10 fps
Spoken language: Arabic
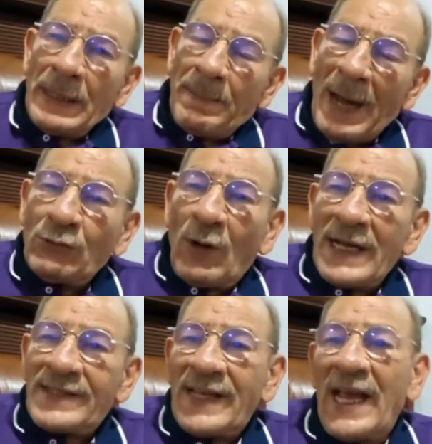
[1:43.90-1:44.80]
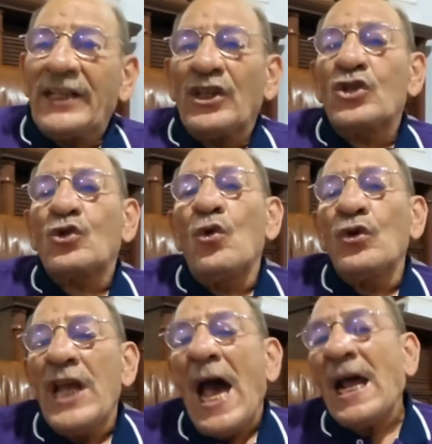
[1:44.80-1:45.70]
بعد قيس سعيد
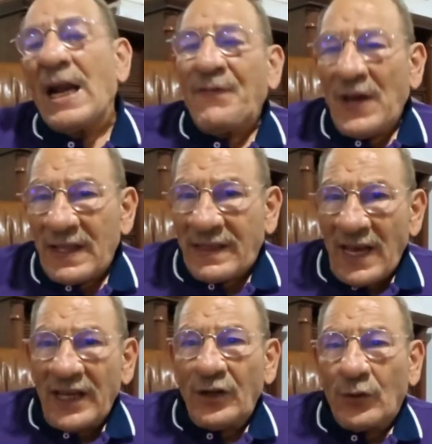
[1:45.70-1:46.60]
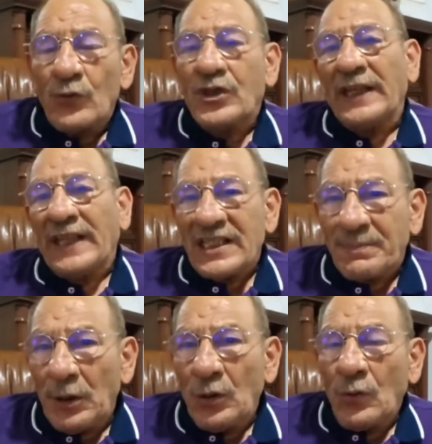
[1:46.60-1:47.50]
شكون يعرف هذا الثاني يكون
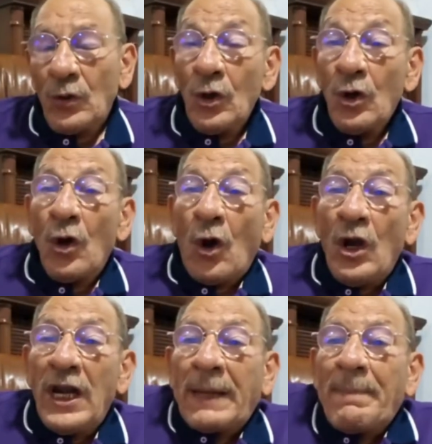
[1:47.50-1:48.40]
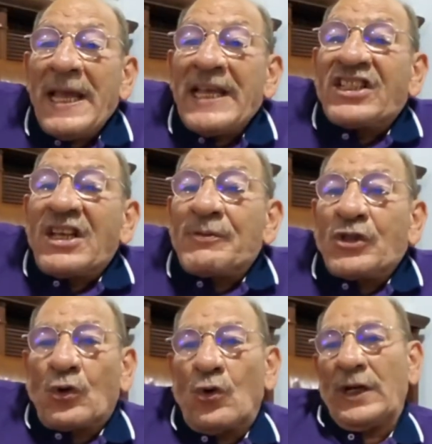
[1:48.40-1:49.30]
اتعس منه نقول لك ما
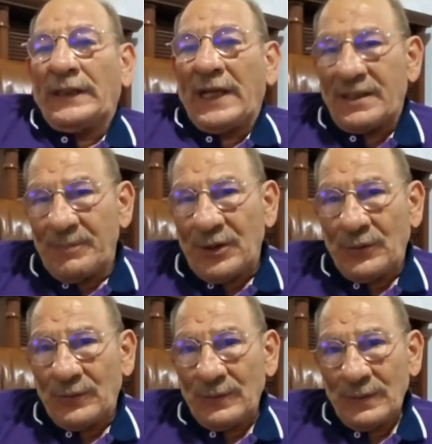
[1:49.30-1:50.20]
يجبش يكون اتعس منه